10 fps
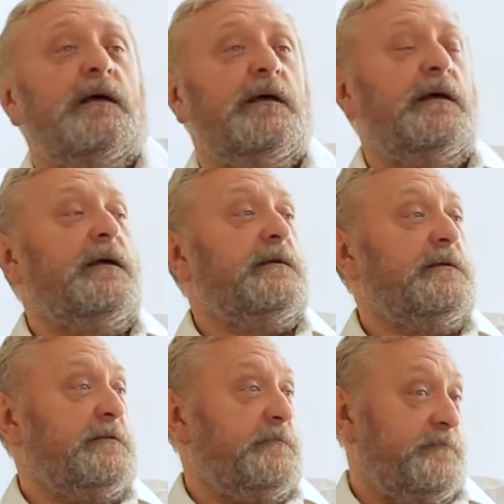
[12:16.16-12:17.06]
e,
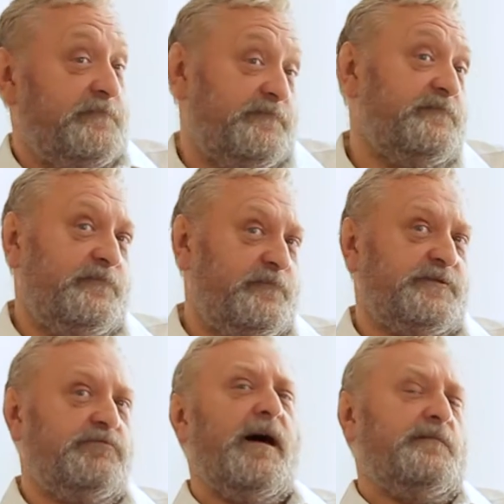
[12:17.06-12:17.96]

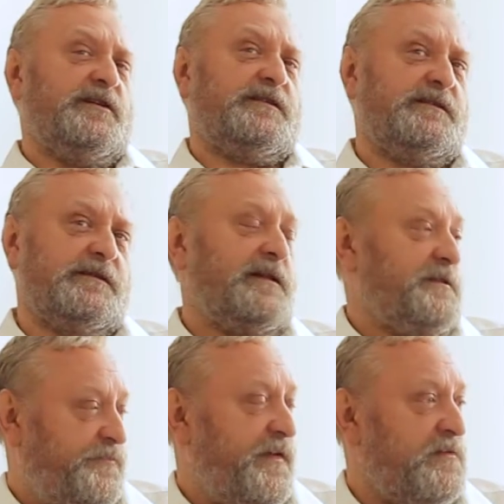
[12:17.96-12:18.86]
złamiesz te
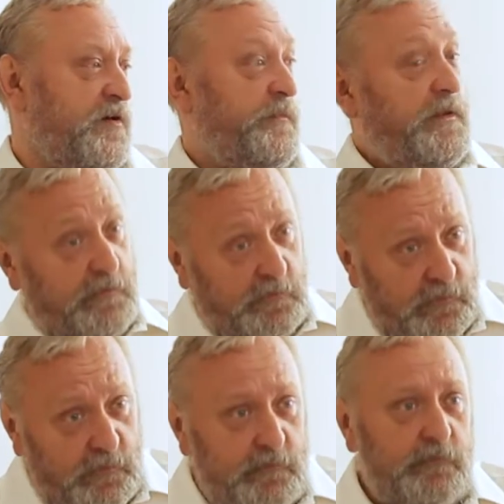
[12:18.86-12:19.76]
zasady świadomie, no
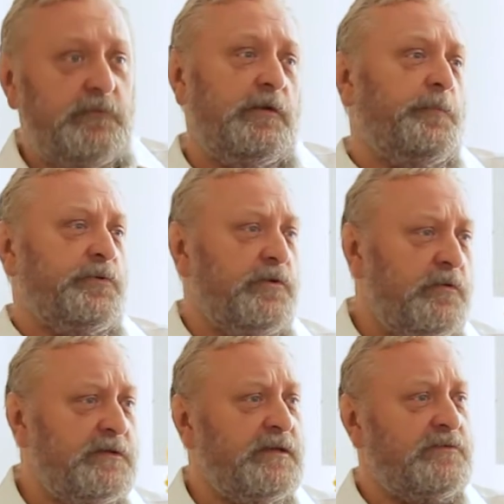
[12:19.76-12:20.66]
to, to
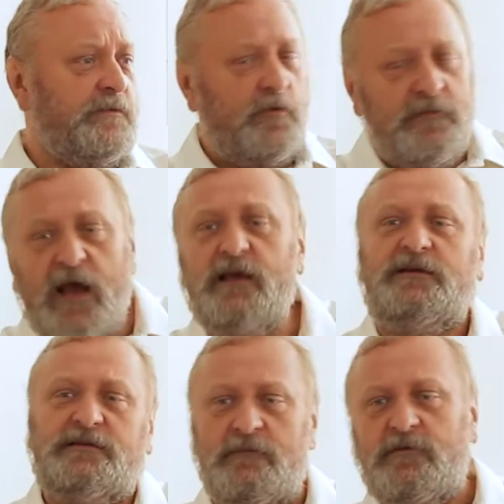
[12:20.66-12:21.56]
pociągnie za sobą
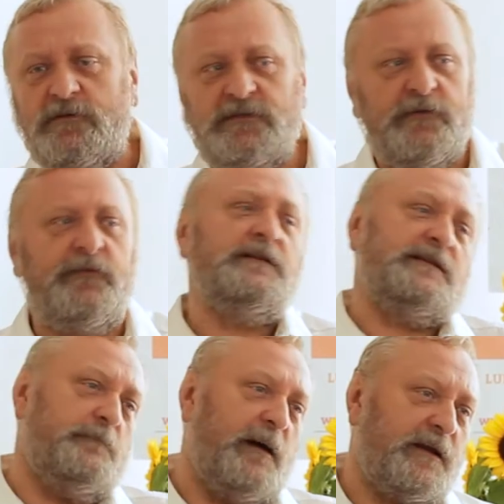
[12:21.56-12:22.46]
jakieś tam
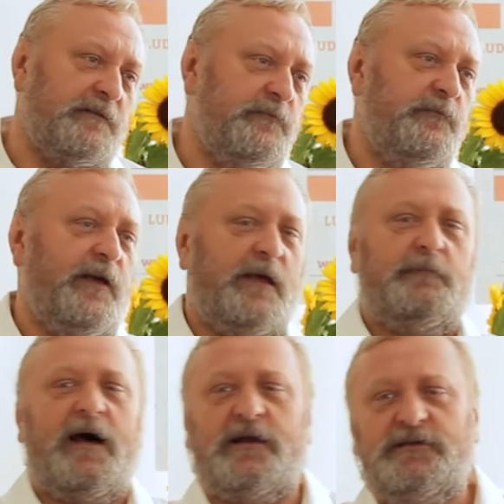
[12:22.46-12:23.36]
konsekwencje bar, wie,
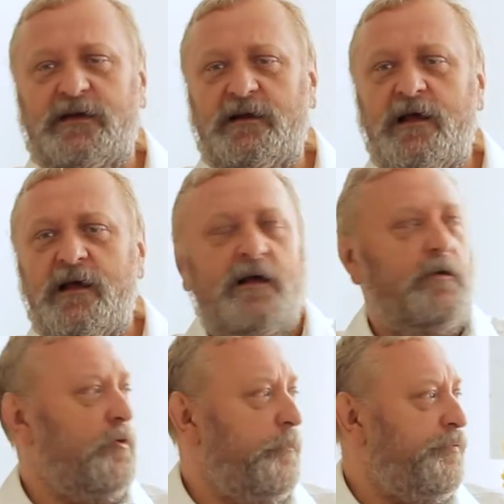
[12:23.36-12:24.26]
bardziej
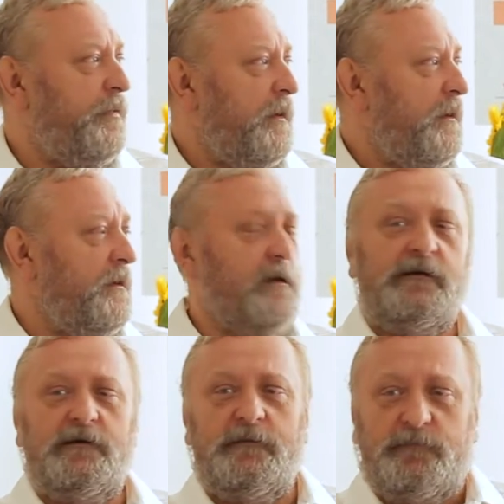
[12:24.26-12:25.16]
lub y,
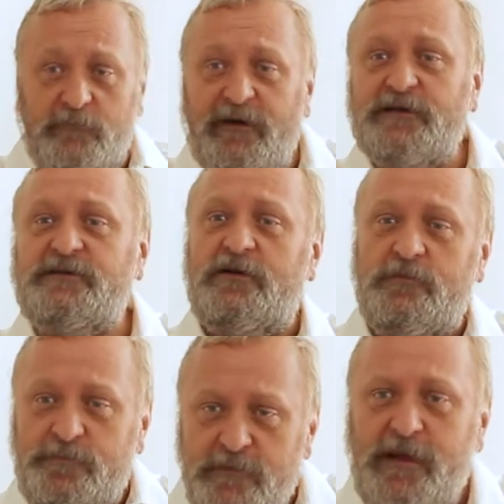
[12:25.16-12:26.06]
y poważne
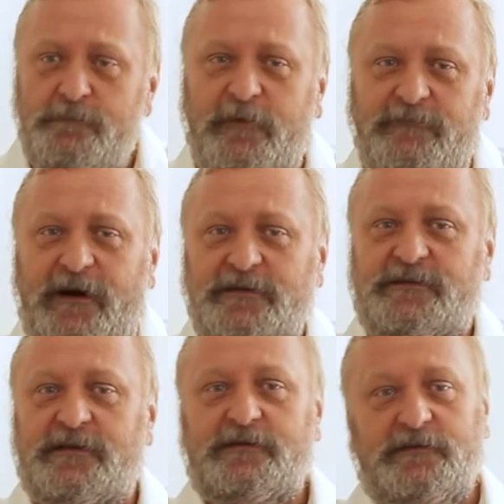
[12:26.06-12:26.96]
lub mniej
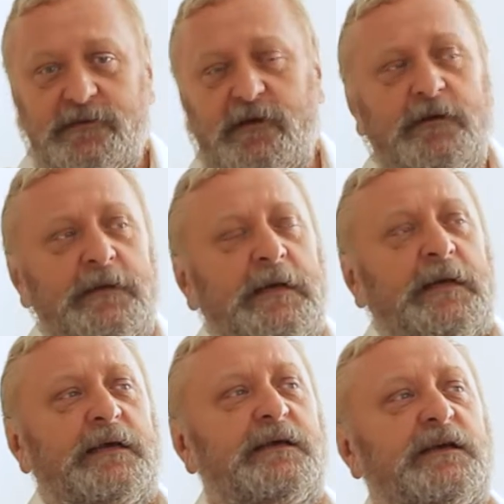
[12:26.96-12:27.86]
poważne. I to
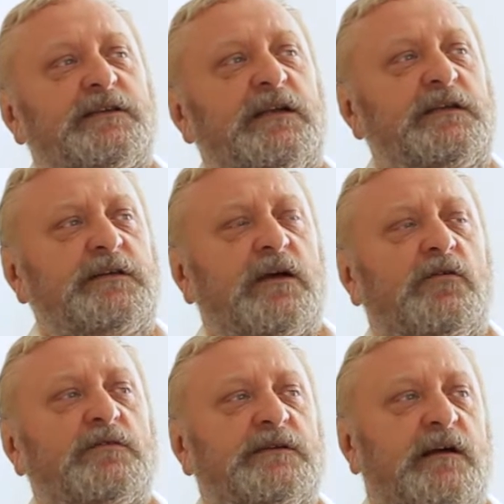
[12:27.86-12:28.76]
jeżeli się
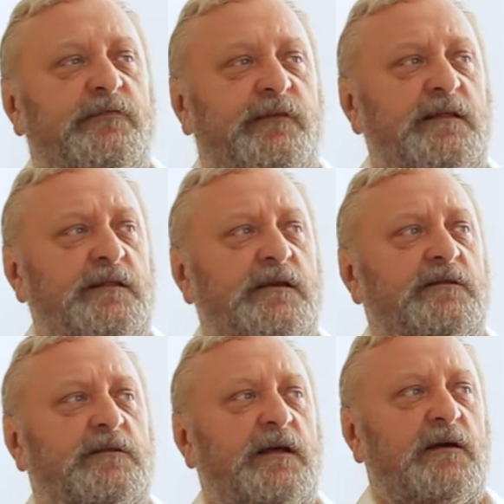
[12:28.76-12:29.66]
konsekwentnie
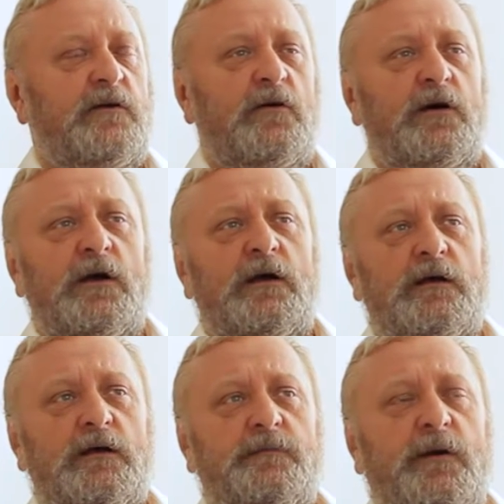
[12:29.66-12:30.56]
do tego,
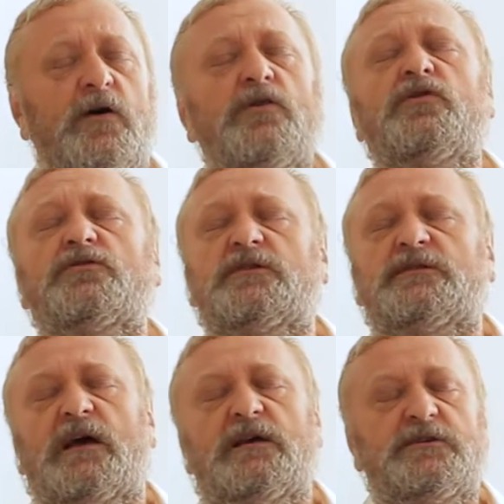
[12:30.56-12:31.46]
y, tego to
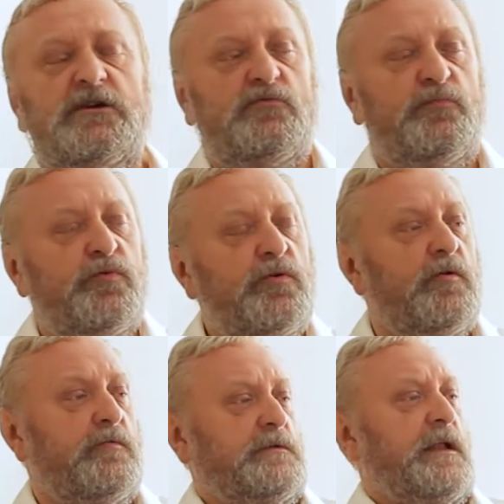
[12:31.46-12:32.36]
dzieciaki cię
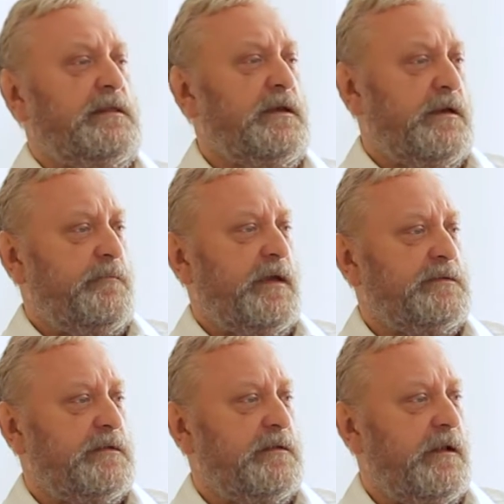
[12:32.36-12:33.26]
kupują
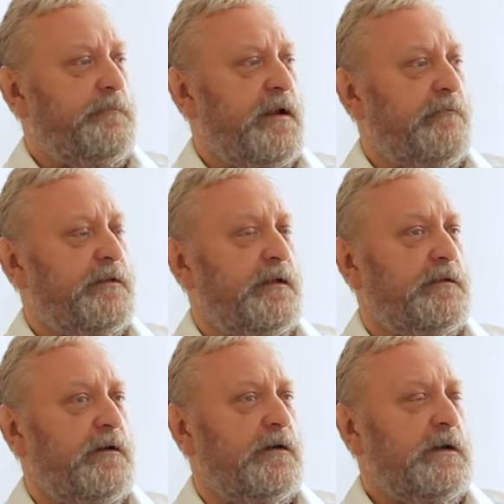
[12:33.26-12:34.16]
natychmiast. Naprawdę.
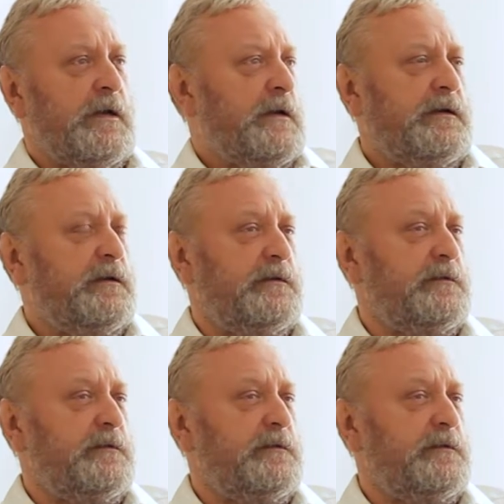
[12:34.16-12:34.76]
To y,